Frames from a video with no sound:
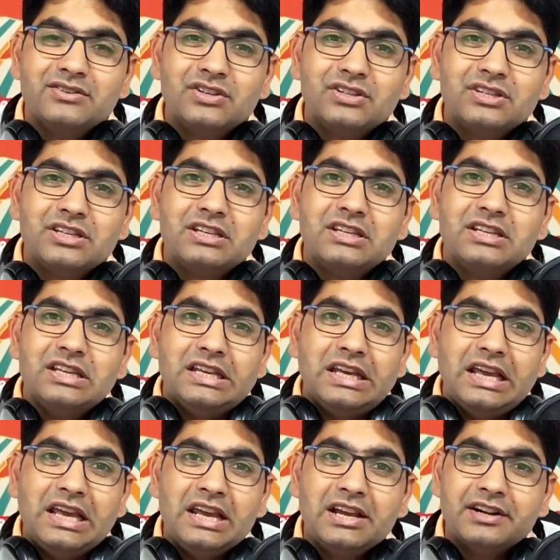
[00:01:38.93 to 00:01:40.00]
जिसकी
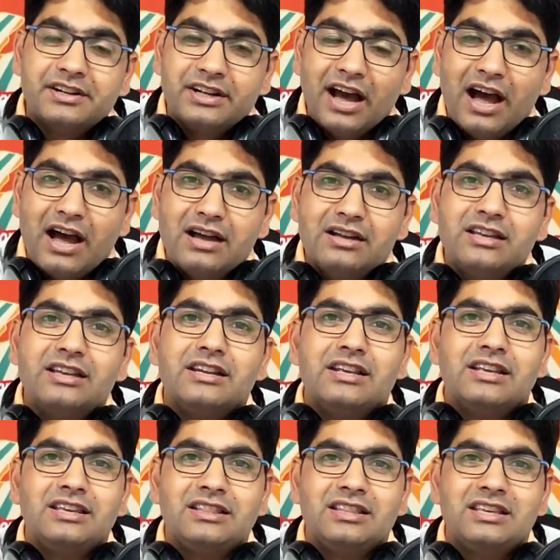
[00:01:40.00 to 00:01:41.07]
एक टांग ही
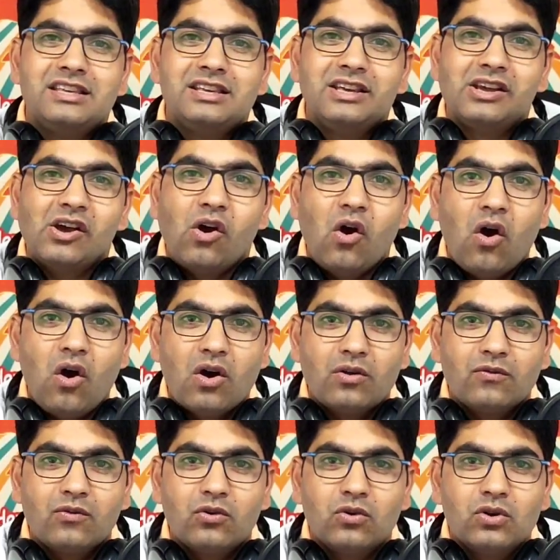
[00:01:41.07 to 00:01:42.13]
नहीं थी
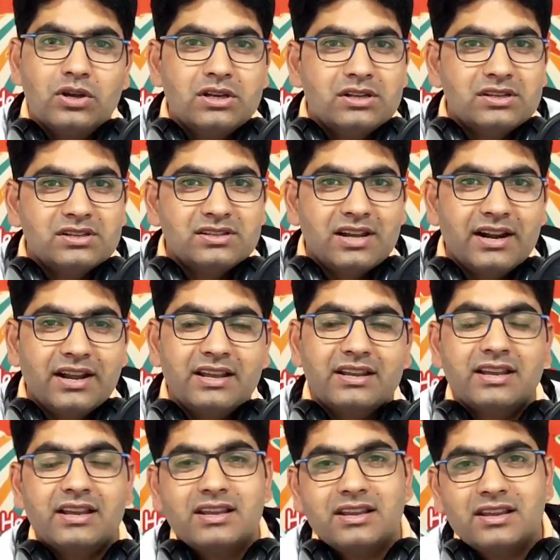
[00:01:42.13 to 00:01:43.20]
और वो सड़क
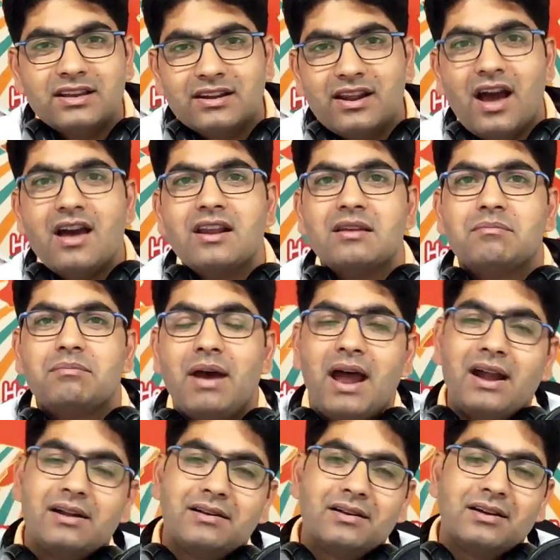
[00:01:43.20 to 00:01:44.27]
के किनारे
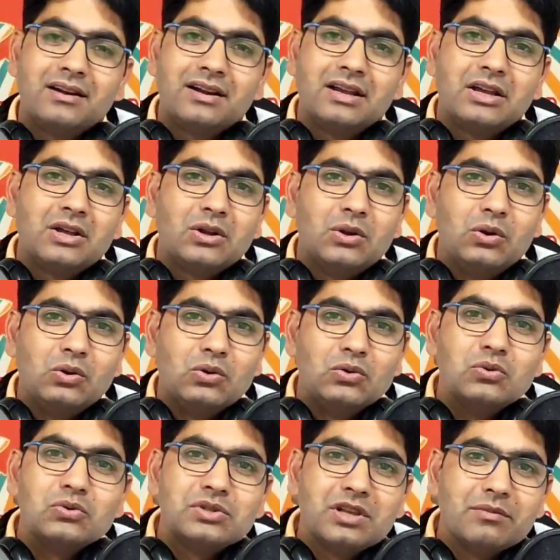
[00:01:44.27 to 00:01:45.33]
बैठकर
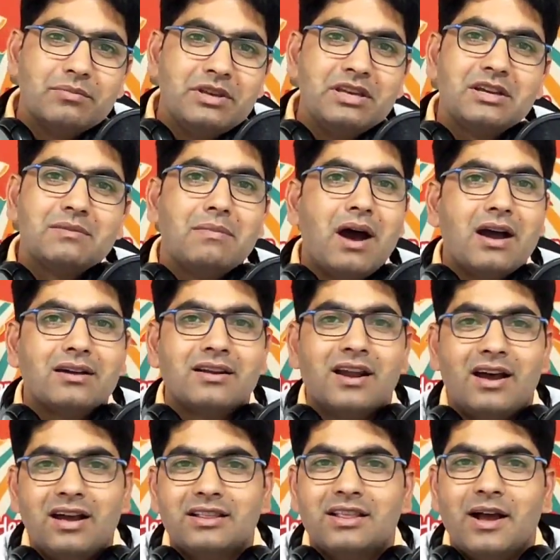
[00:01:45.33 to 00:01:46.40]
लोगों से भीख मांग
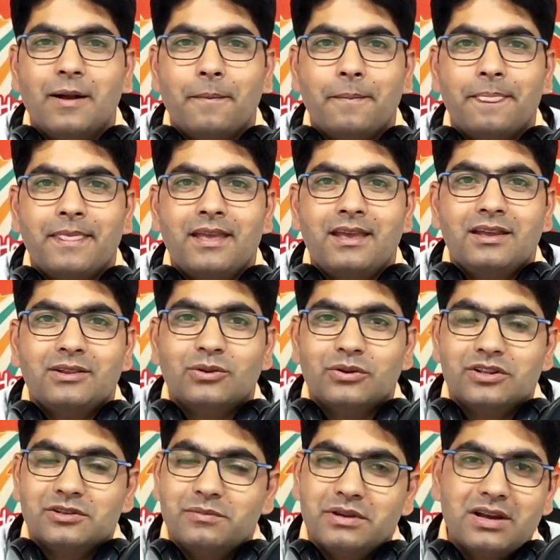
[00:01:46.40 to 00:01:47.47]
रहा था
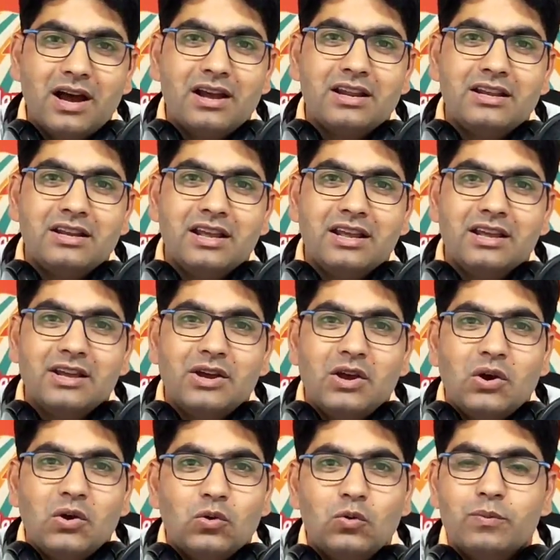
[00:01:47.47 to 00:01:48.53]
तो इस भिकारी ने
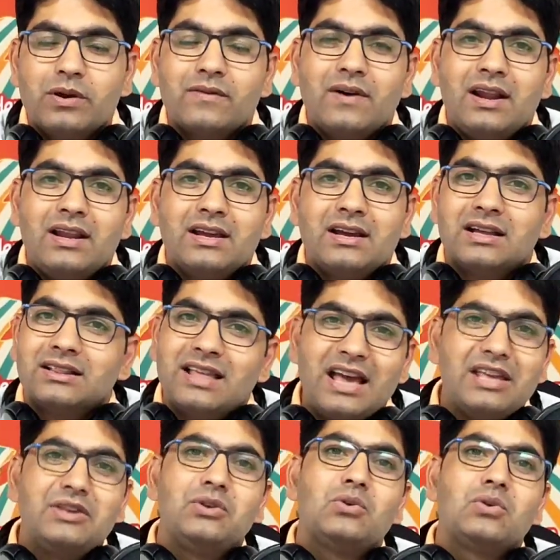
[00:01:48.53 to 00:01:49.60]
ऊपर वाले का
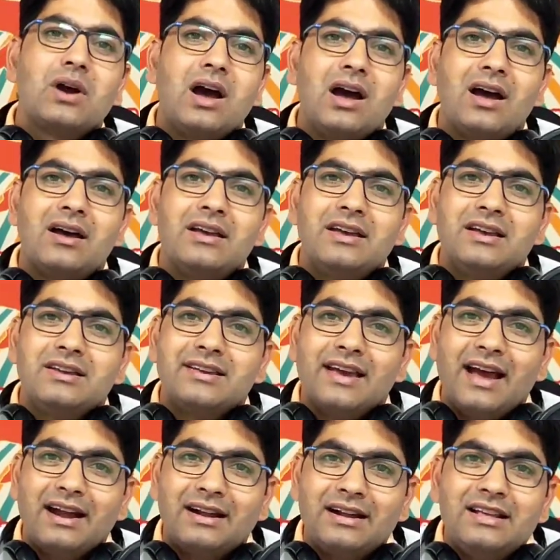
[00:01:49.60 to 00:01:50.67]
थैंक यू कहा
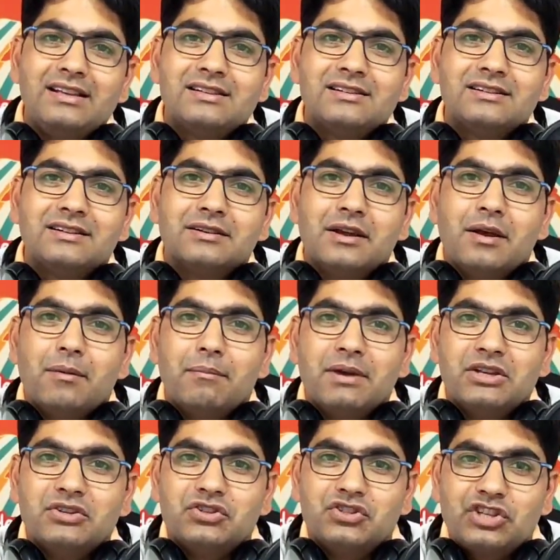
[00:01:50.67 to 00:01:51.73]
कि एटलीस्ट
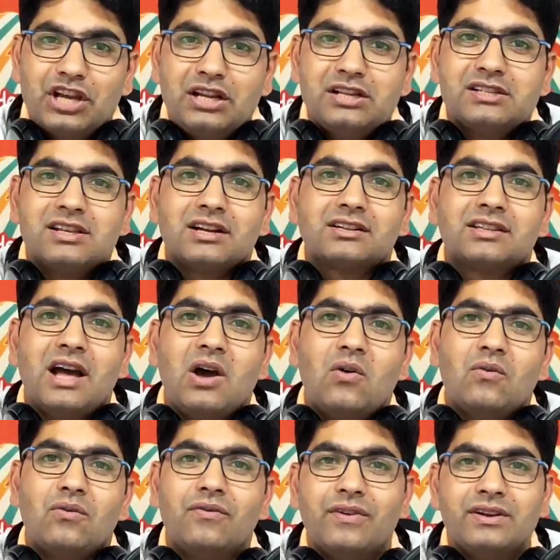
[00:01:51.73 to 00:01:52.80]
मैं चल सकता
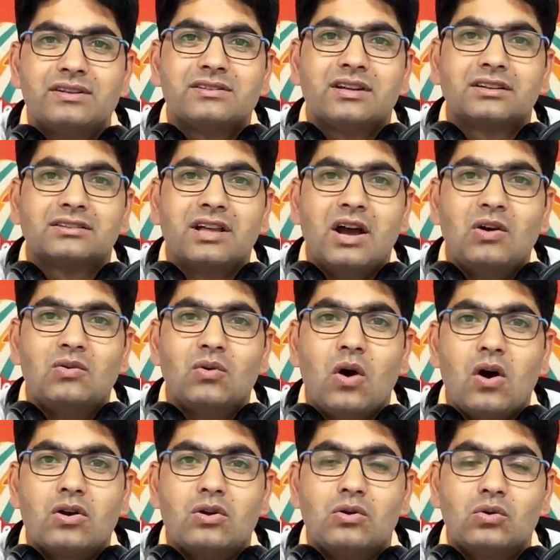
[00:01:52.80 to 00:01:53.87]
हूँ फिर सकता हूँ
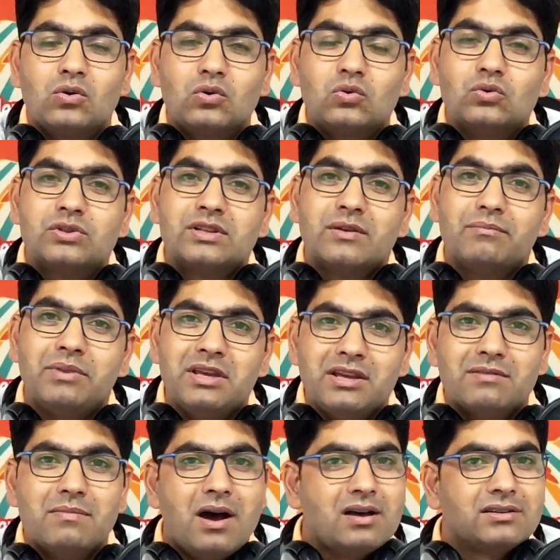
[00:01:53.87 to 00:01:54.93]
और लोगों से
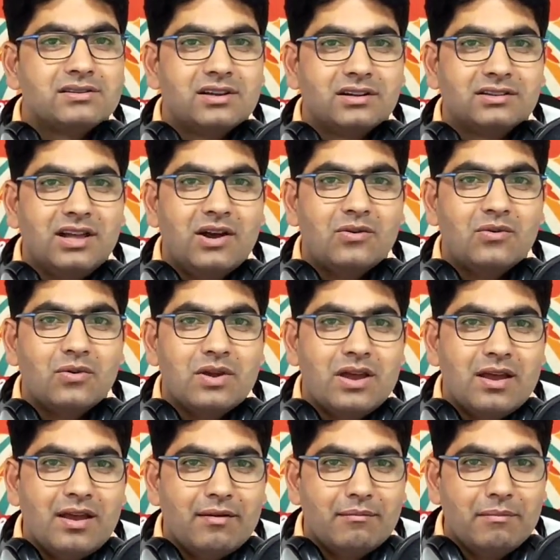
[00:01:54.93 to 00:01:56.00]
भीख मांग सकता
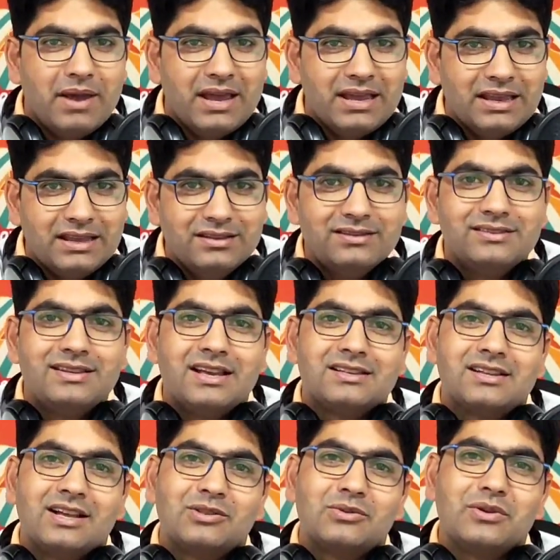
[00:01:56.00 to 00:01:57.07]
हूँ मैं इस
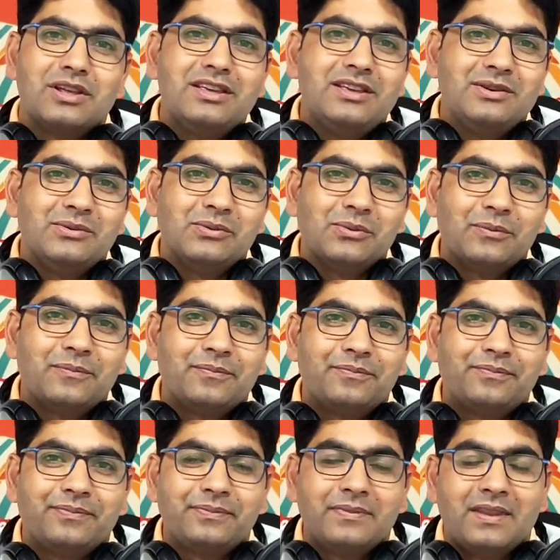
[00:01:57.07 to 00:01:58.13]
जैसा तो नहीं हूँ
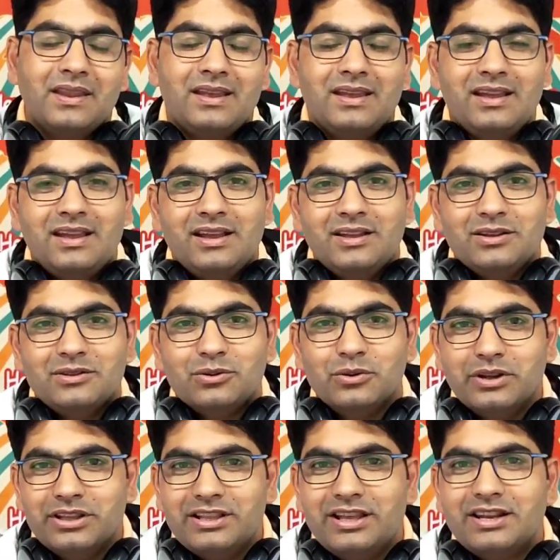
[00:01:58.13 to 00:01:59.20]

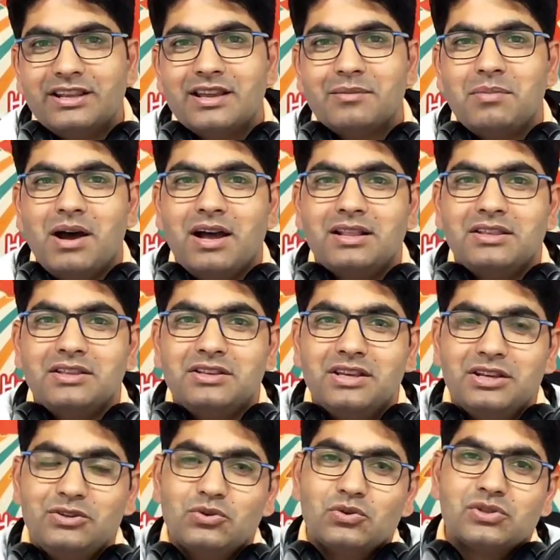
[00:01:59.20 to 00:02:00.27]
थोड़ी देर के बाद
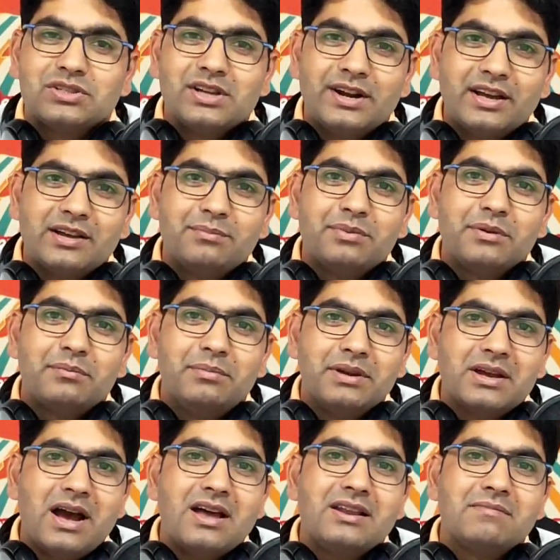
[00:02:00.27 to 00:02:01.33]
ये जो सड़क पे
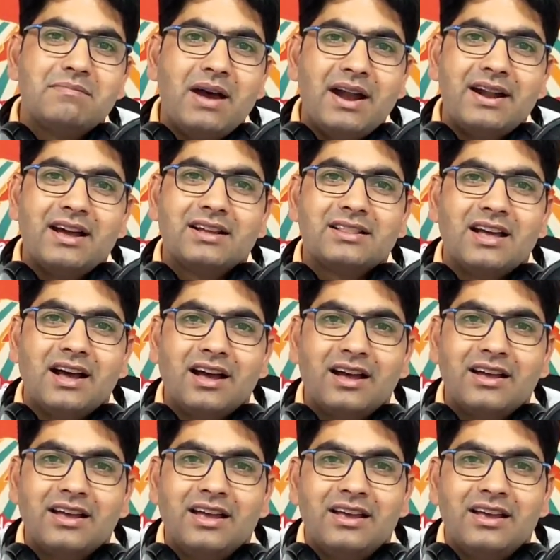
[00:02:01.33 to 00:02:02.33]
बिकारी बैठा था